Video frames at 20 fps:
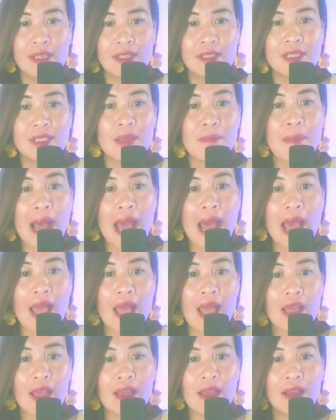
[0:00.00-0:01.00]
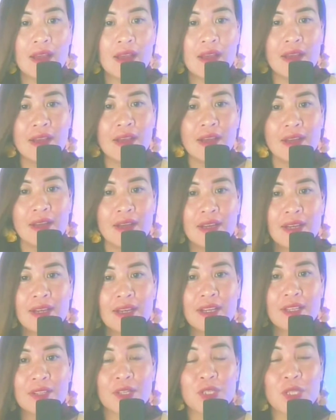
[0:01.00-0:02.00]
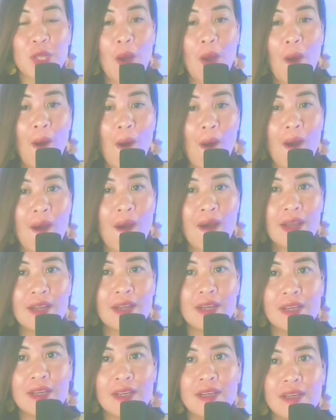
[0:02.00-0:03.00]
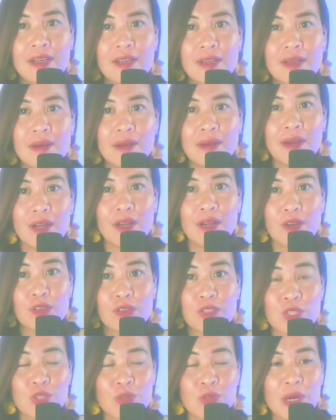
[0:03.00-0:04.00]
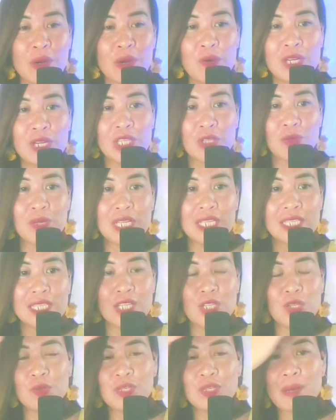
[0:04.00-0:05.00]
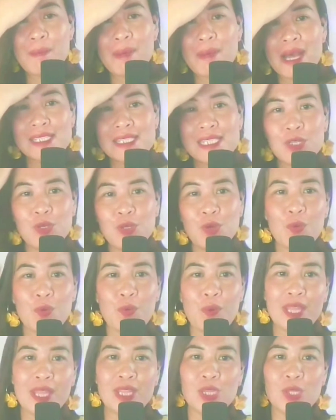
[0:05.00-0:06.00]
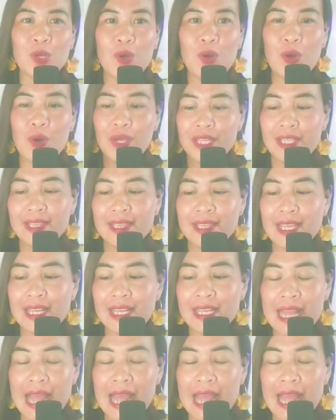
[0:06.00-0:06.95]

Di ba? Totoo? Gusto nyo bang ulit-ulitin yung nabasa niyong kwento? Hindi na.